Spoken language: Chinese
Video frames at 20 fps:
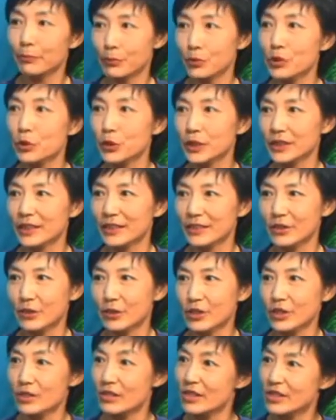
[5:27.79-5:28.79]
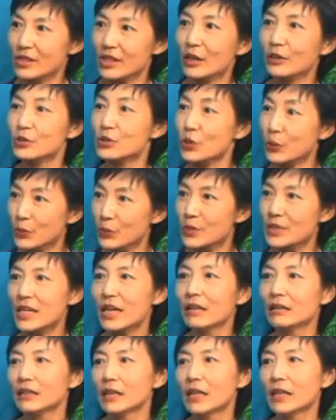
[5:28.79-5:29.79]
不错的，就是至少中
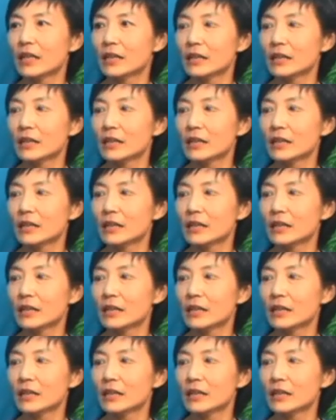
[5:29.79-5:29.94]
上的。